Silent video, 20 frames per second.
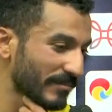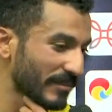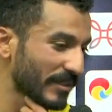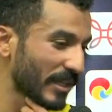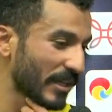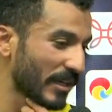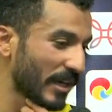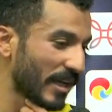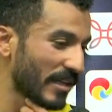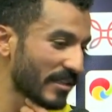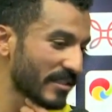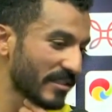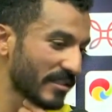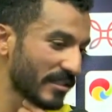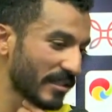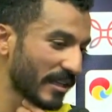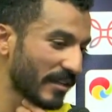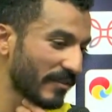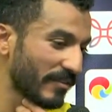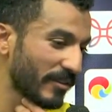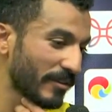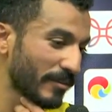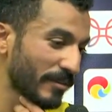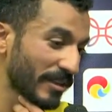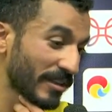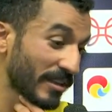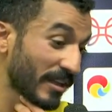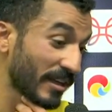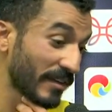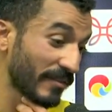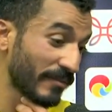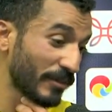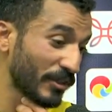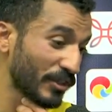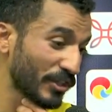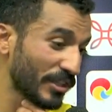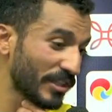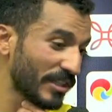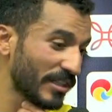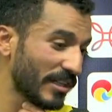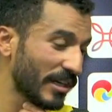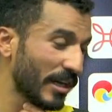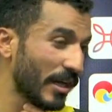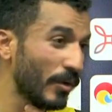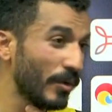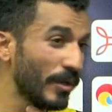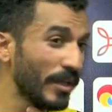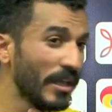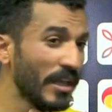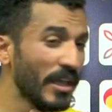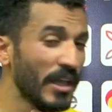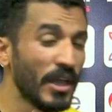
كان الحظ كان فيه بدلك في ماتشات كتير قوي